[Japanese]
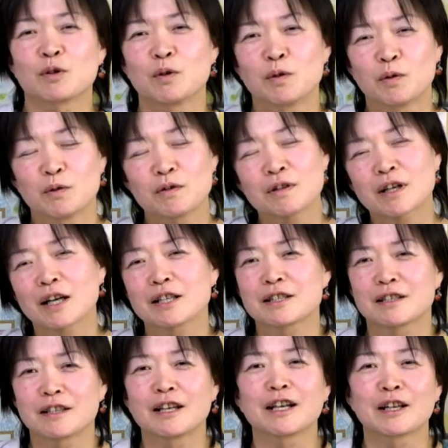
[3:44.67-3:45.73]
後悔
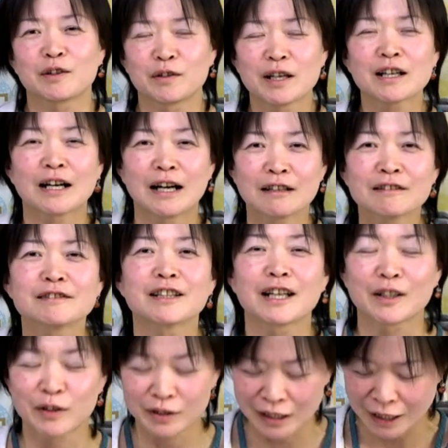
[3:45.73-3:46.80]
じゃないけどなんかあるんだ
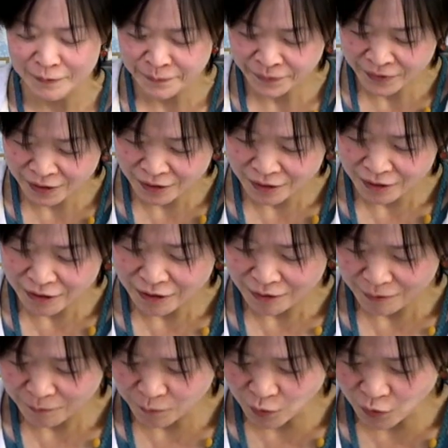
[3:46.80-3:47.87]
けどさ
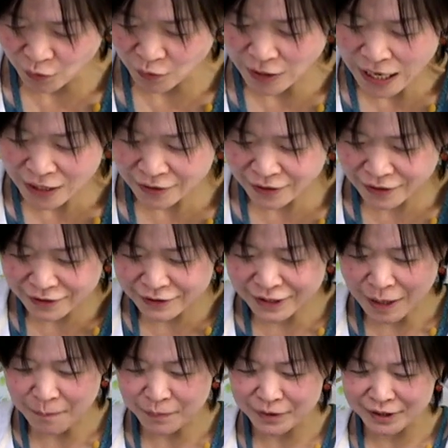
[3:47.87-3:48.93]
もうあ
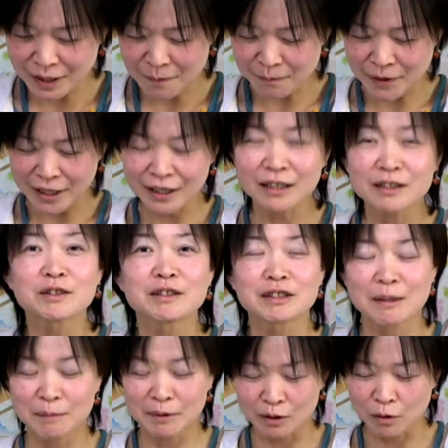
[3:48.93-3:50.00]
スタンプスタンプありがとうご
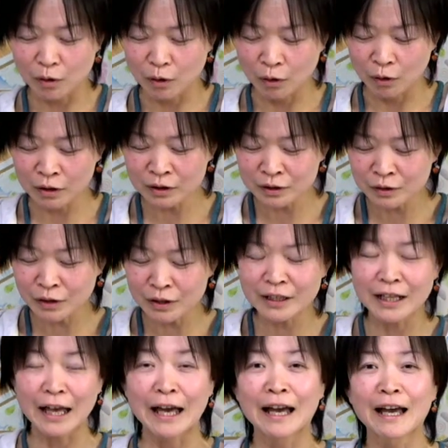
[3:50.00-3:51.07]
ざいます本
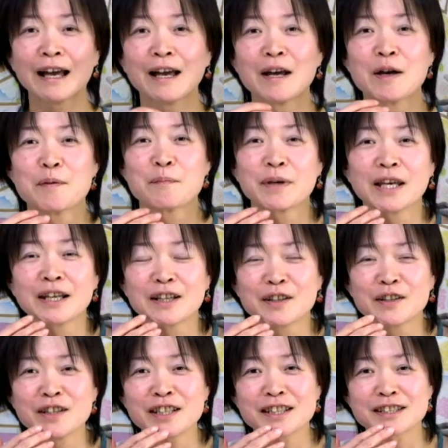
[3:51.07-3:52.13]
当にねびっ
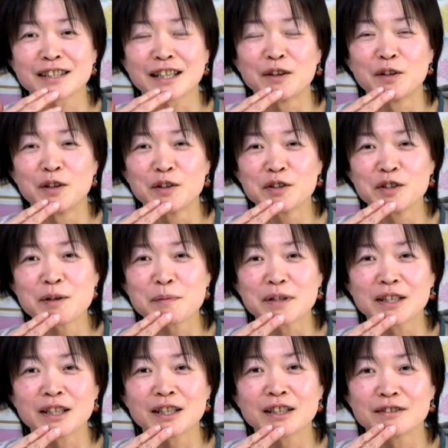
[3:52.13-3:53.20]
くりしたよ哺首
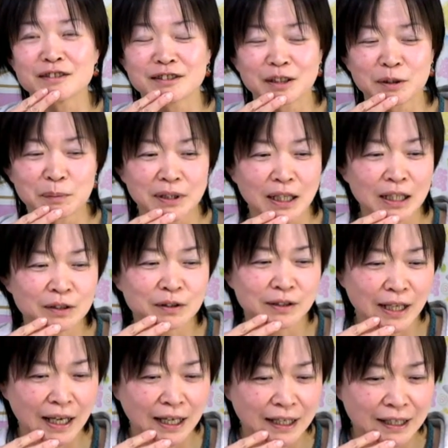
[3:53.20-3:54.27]
に出てくるんだと思ってあと
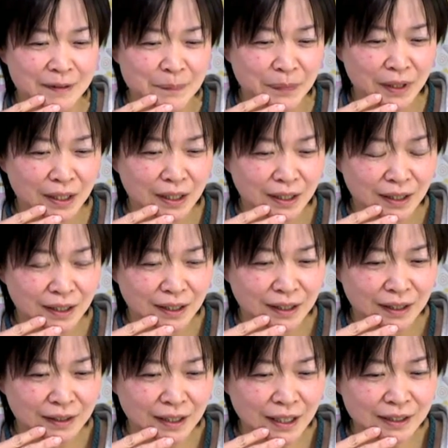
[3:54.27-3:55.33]
ね
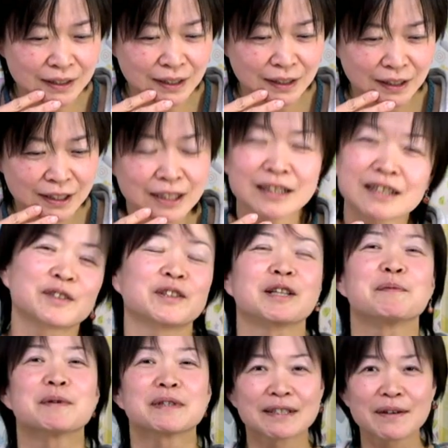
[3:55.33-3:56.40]
なんだったズこ
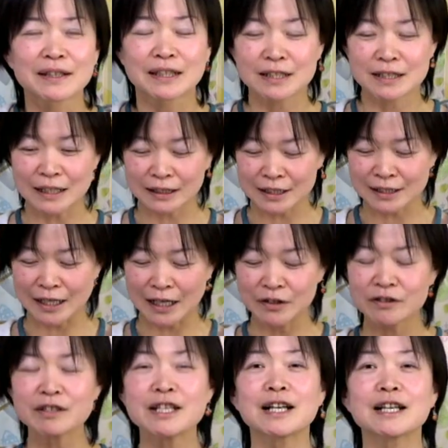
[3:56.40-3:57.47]
れもさ私私手
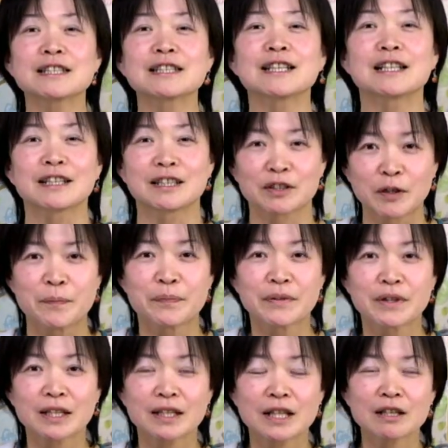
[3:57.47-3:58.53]
ぬぐいが好きなんですよ
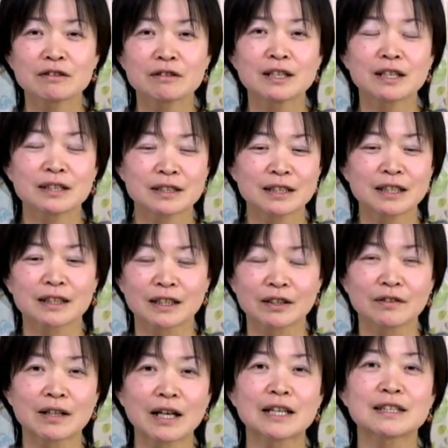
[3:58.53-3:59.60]
手ぬぐいが好きなんだけ
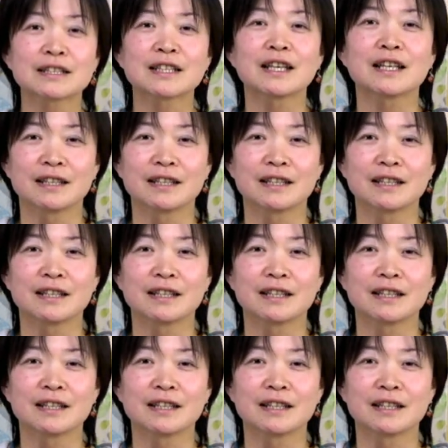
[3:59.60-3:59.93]
どガーゼ製